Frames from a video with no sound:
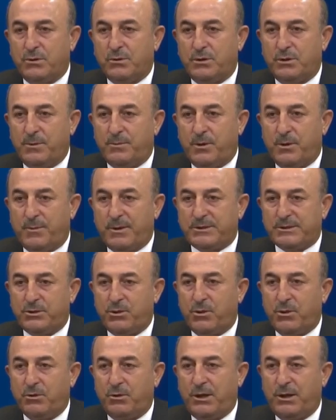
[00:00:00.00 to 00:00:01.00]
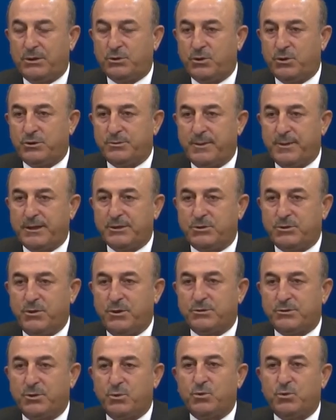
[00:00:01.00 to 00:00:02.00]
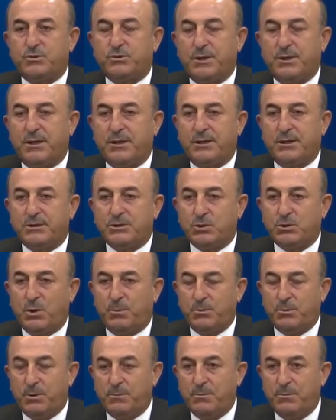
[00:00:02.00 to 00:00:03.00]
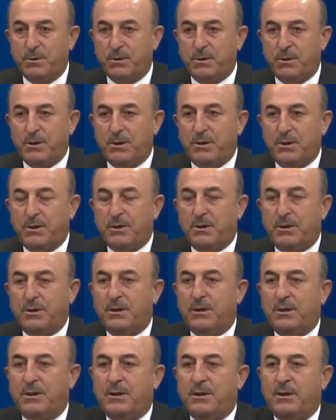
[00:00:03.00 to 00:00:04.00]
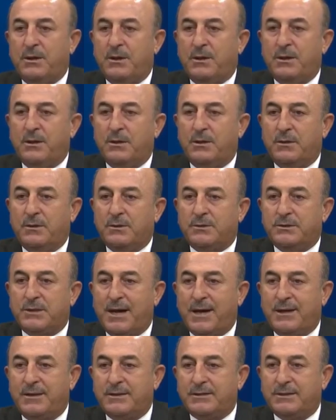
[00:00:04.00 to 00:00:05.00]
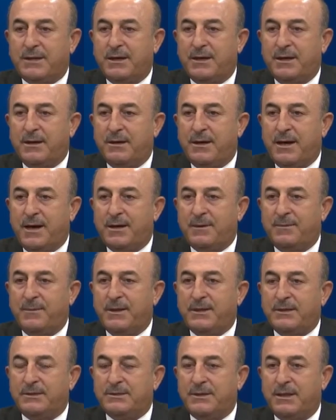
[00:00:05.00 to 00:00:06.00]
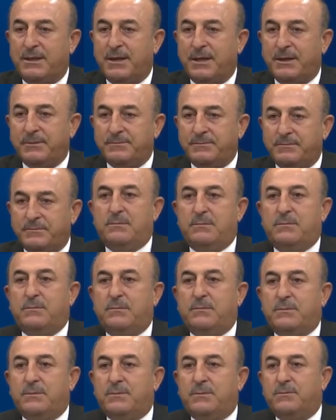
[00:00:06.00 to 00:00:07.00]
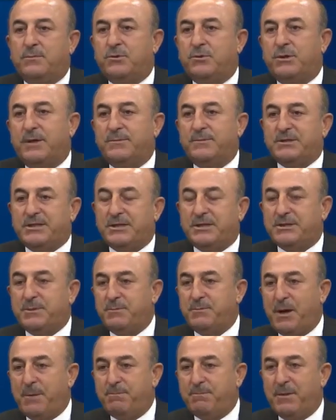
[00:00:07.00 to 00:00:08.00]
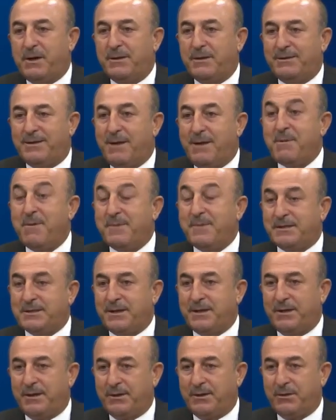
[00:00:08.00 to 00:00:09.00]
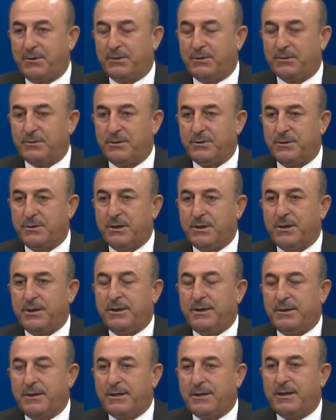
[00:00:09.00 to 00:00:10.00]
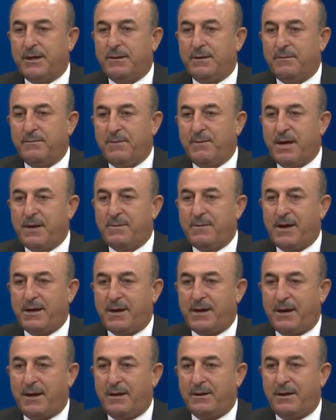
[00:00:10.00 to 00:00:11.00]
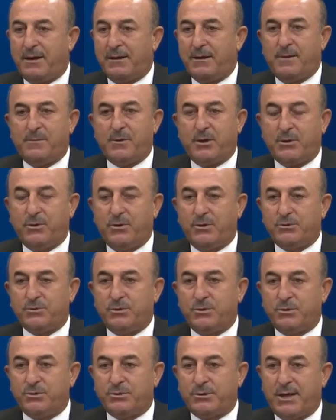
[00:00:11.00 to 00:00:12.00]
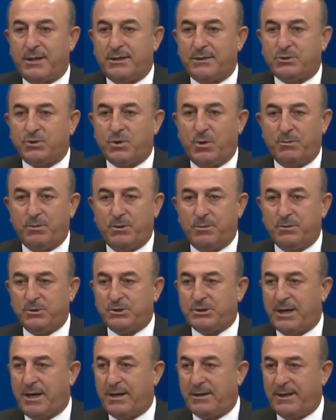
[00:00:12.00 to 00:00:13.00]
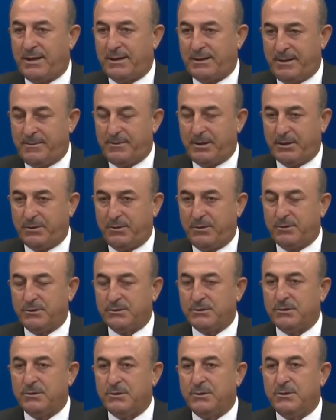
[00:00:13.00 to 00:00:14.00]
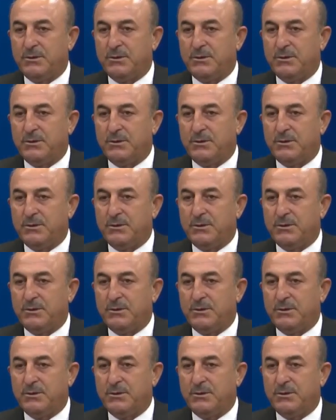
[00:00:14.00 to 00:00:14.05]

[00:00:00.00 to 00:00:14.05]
diplomasi yoluyla çözmek istiyorsa uluslararası toplum e, sadece Ermenistan'a burada bir seçim yapma dememesi gerekiyor. Ya da BM kararlarına bakıyoruz. Uluslararası toplumun çağrılarına bakıyoruz.